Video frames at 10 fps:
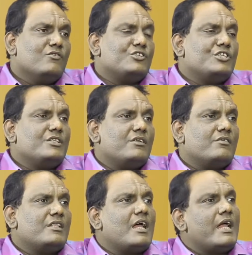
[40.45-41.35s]
వచ్చిన
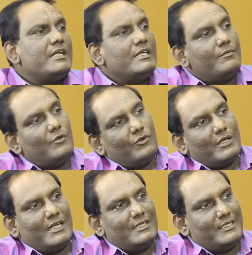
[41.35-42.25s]
తర్వాత ఆయన టీంలో
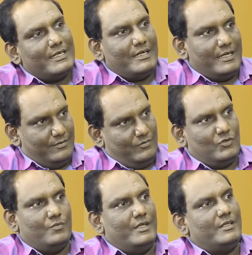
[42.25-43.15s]
కూడా కలిసి చేయండి
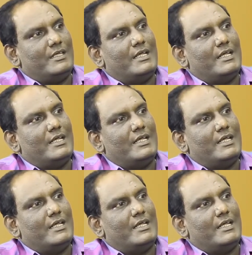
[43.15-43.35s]
సో మీ